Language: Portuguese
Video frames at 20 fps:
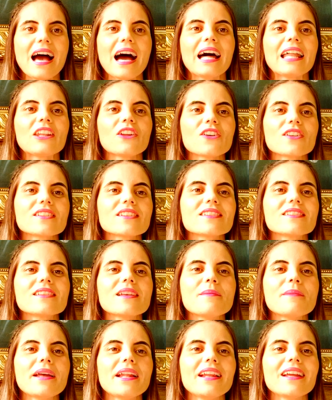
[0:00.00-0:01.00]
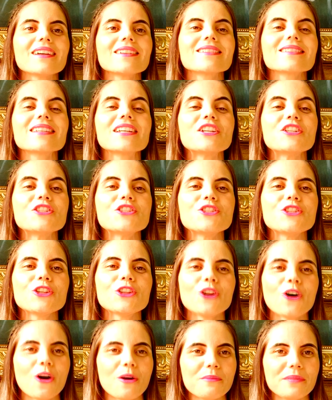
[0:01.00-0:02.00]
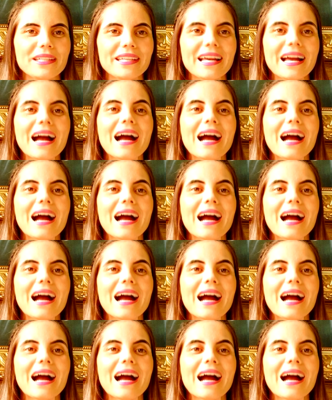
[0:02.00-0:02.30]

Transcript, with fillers: A nossa semelhança de nome,